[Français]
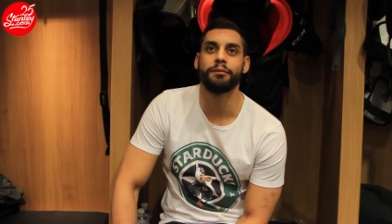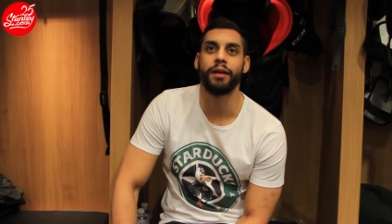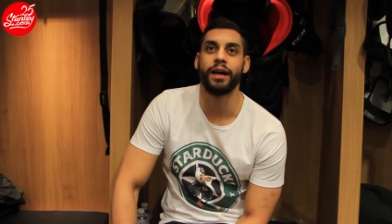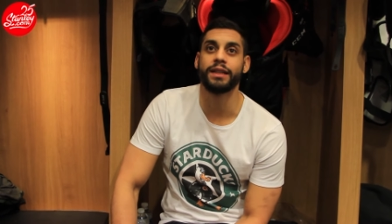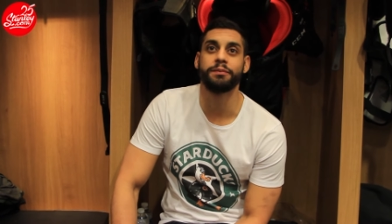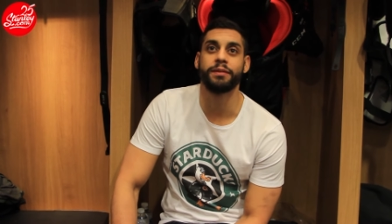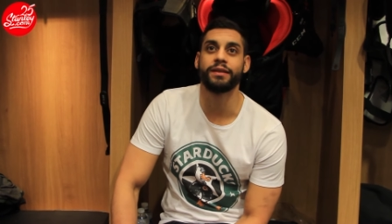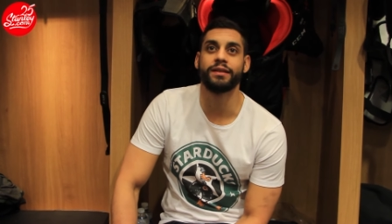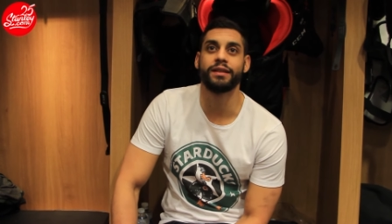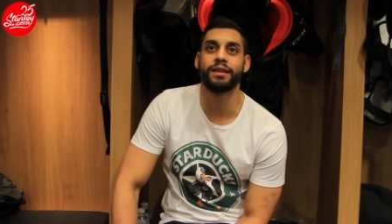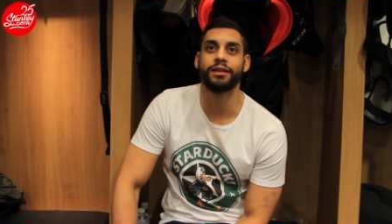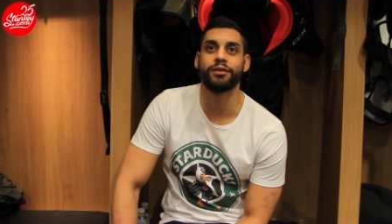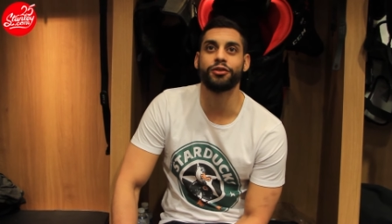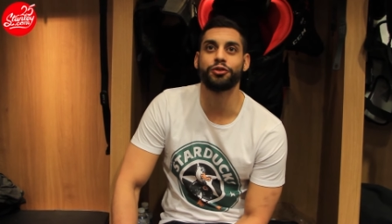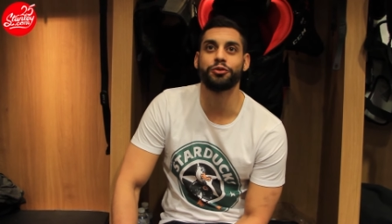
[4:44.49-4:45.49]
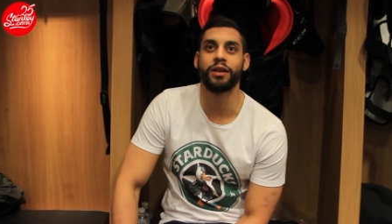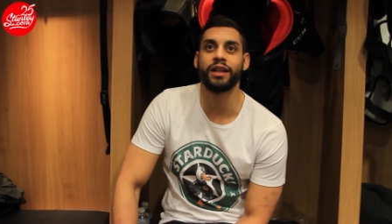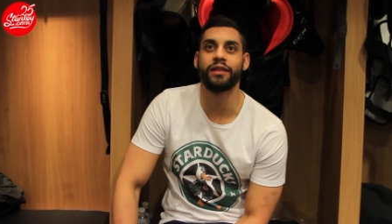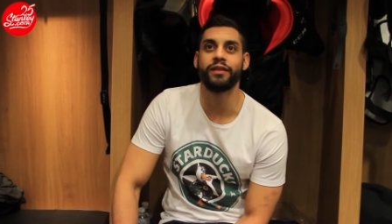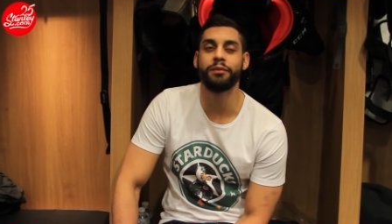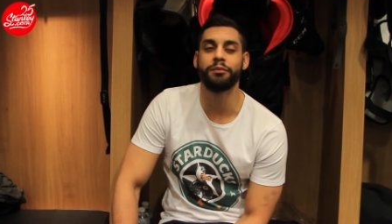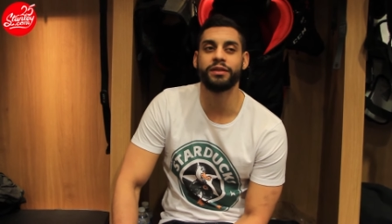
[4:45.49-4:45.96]
euh, respecté quand je suis mhm.
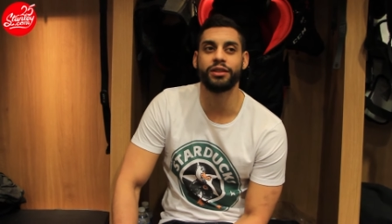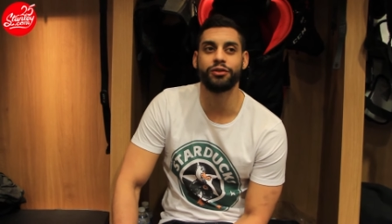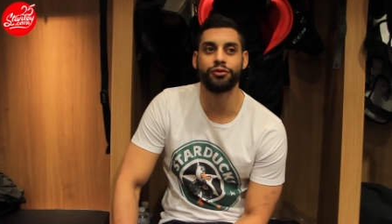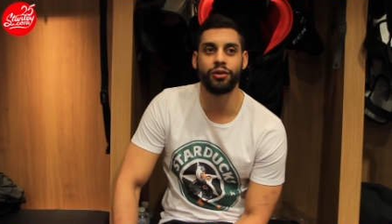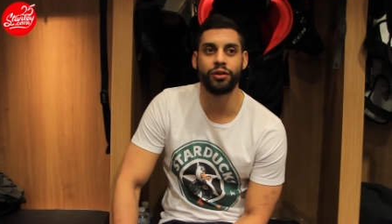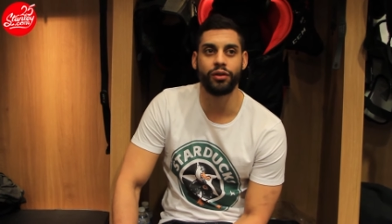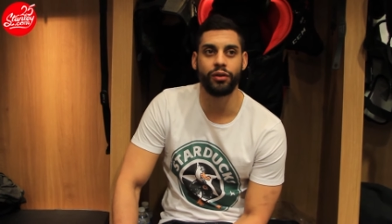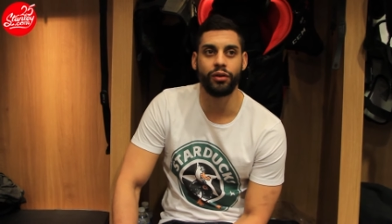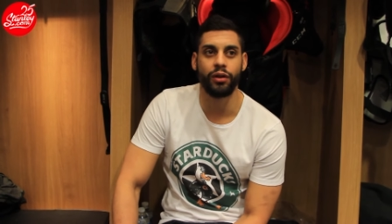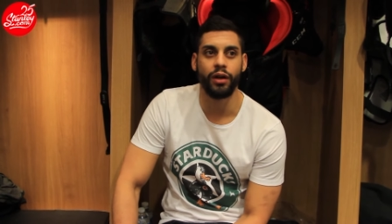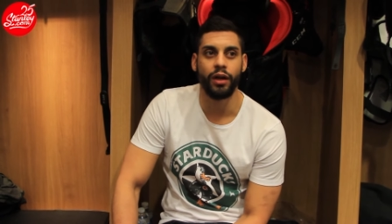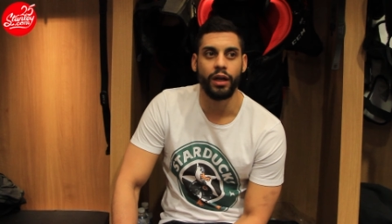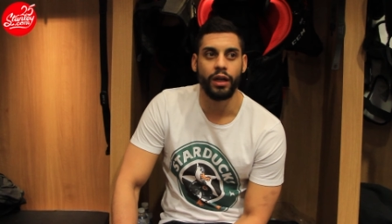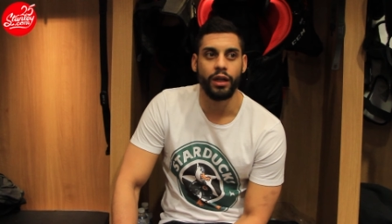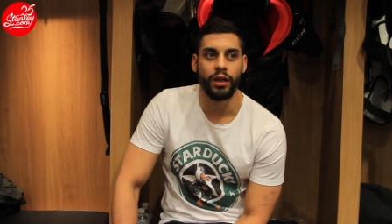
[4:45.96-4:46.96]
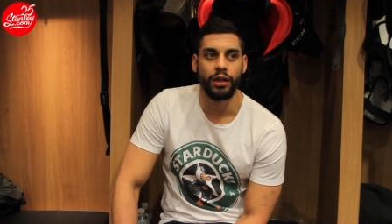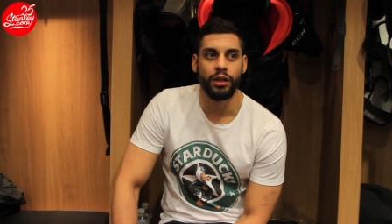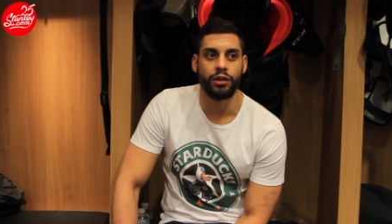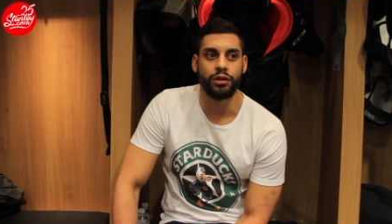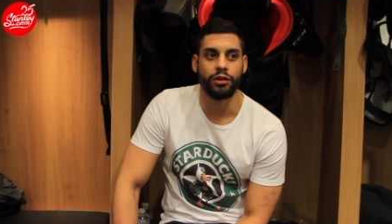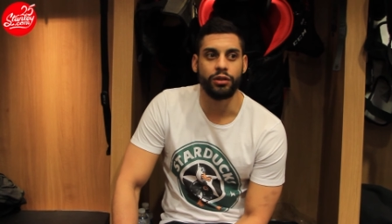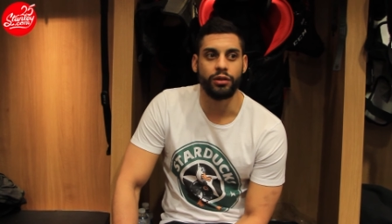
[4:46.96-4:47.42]
arrivé, mais c'est sûr que
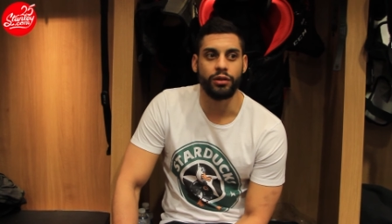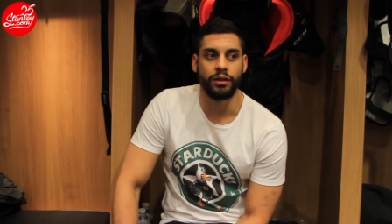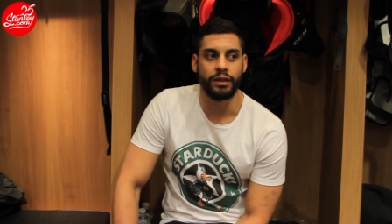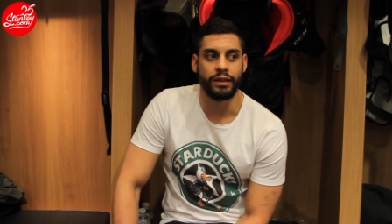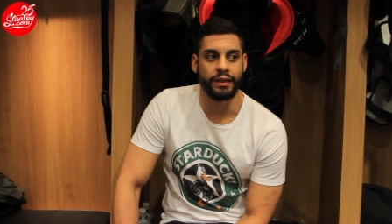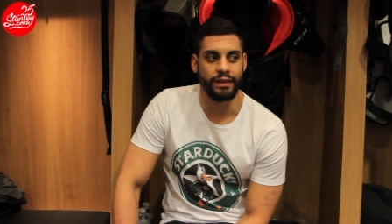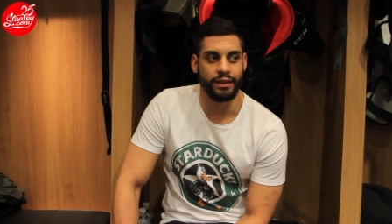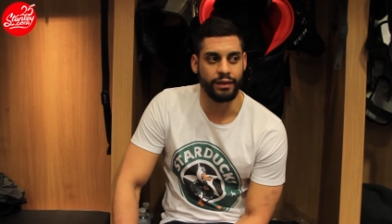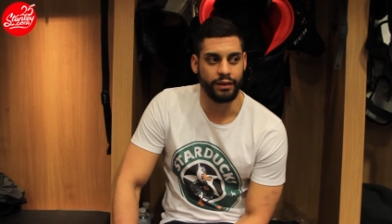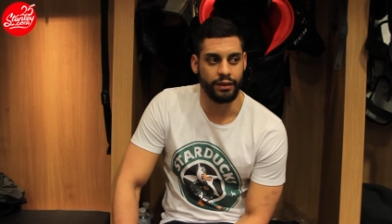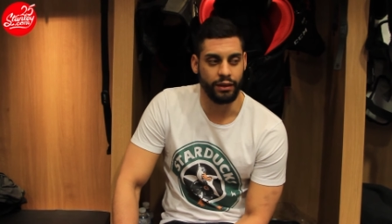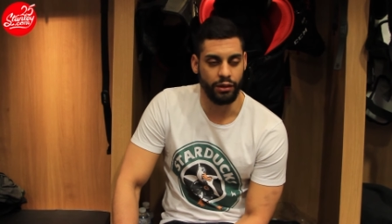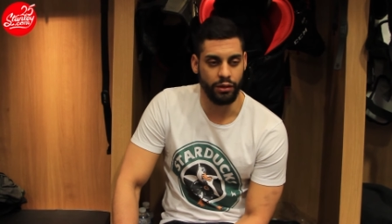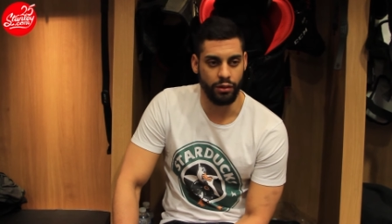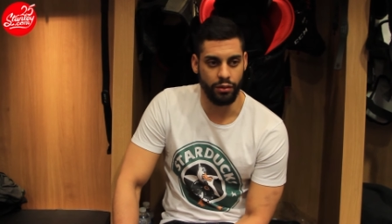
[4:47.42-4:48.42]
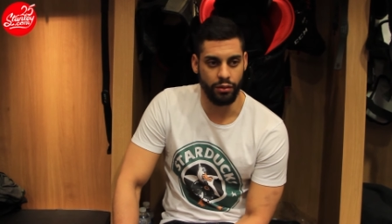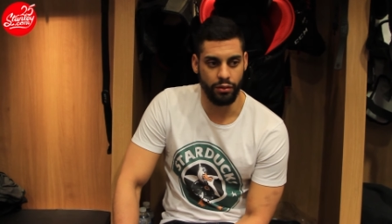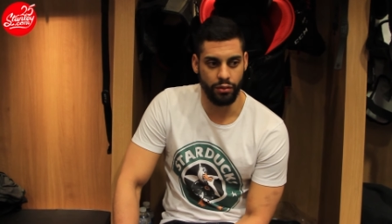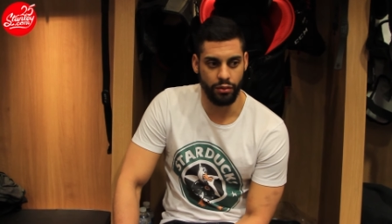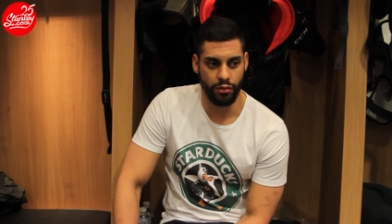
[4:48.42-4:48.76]
euh,